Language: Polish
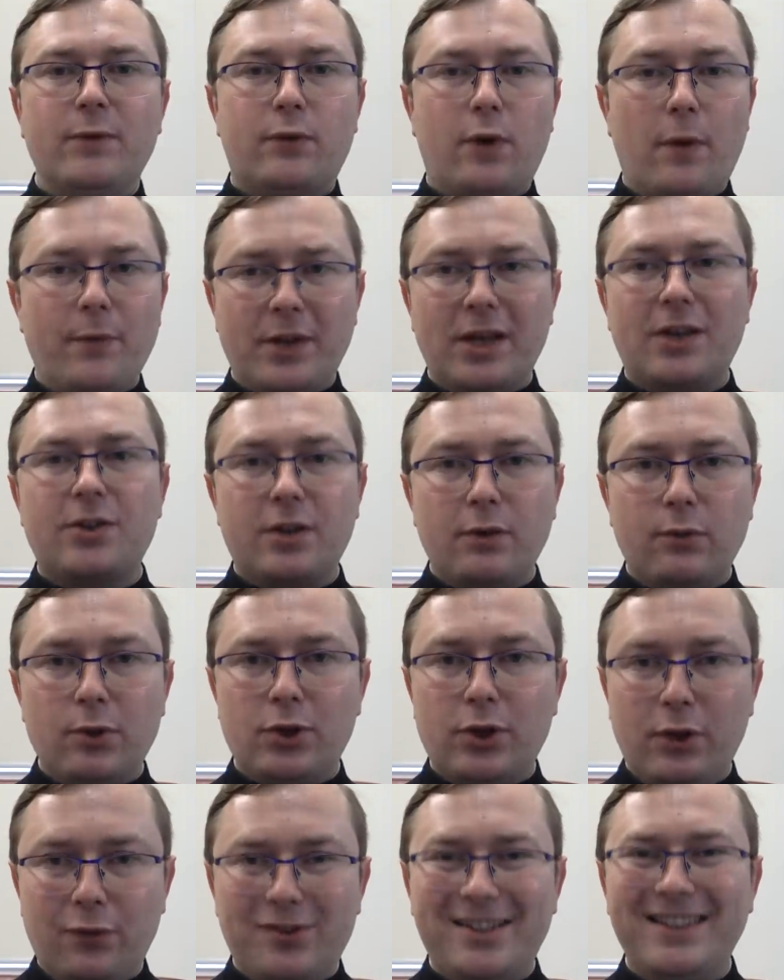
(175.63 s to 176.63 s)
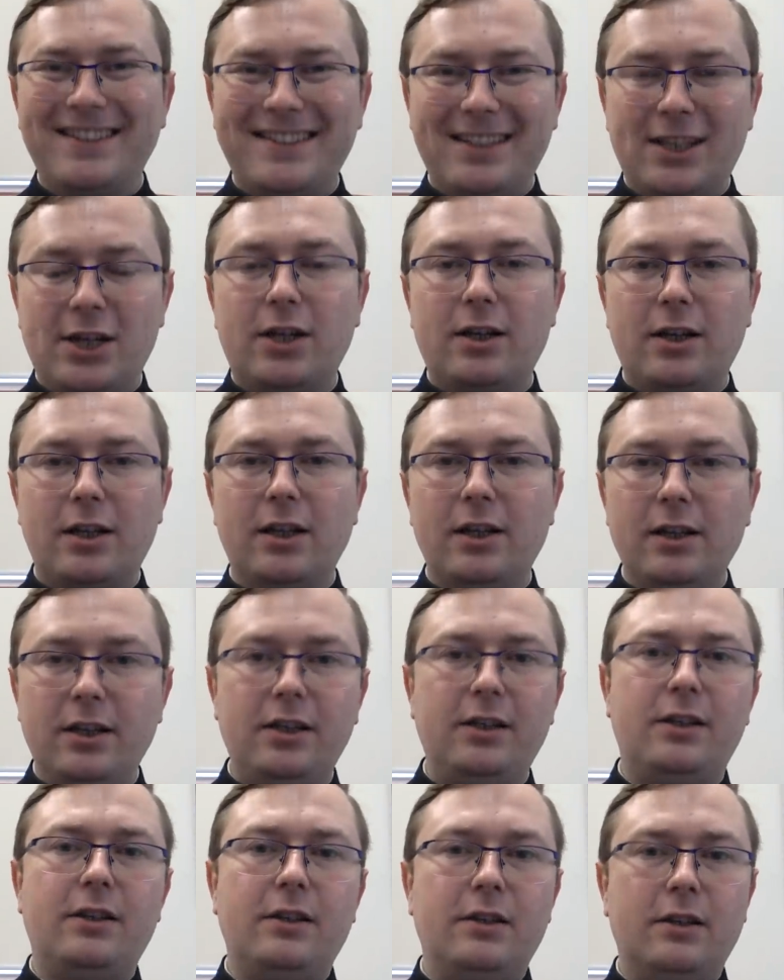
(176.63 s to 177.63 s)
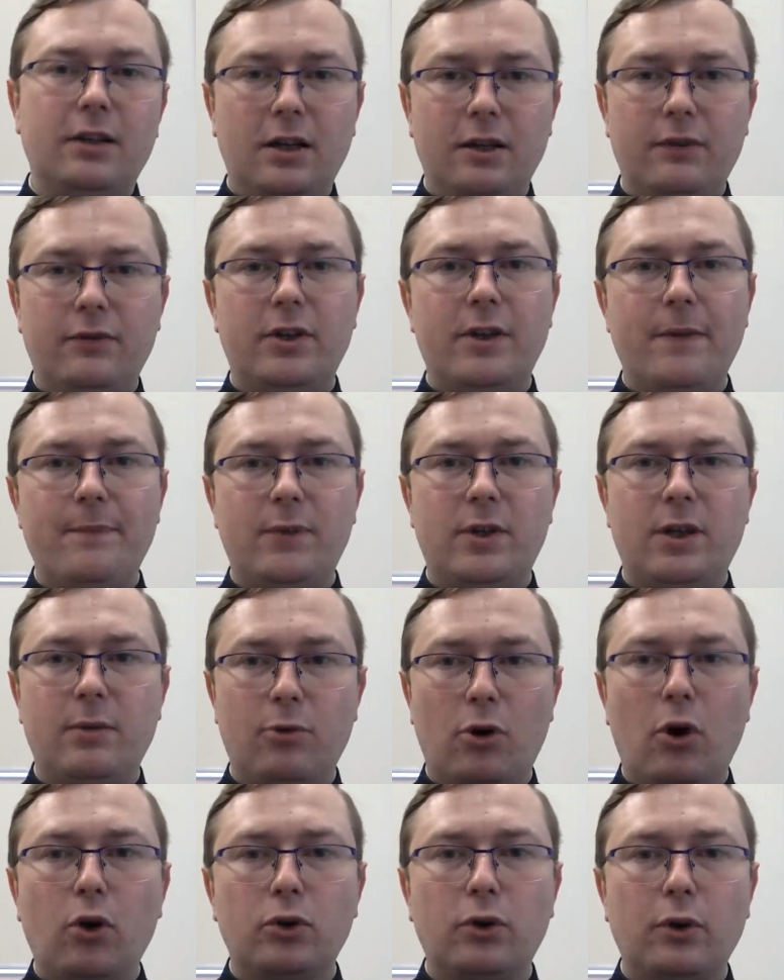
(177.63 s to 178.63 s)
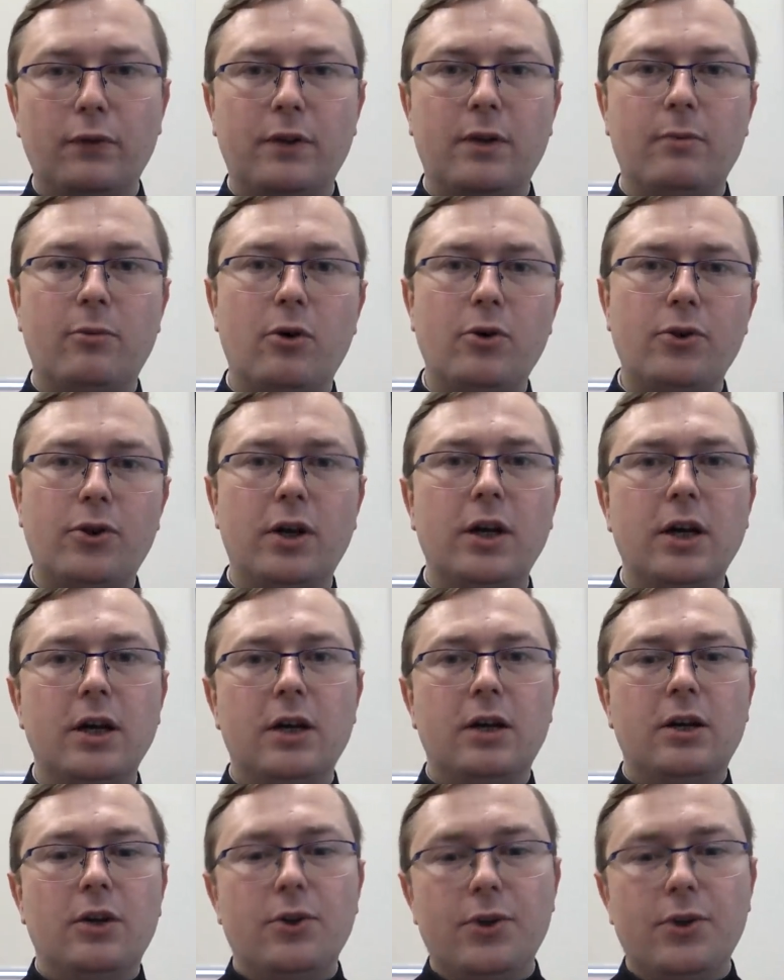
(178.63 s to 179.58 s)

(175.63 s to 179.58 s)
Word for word: w kontekście właśnie wszystkich religii ewidentnie, bo o to w tym chodzi,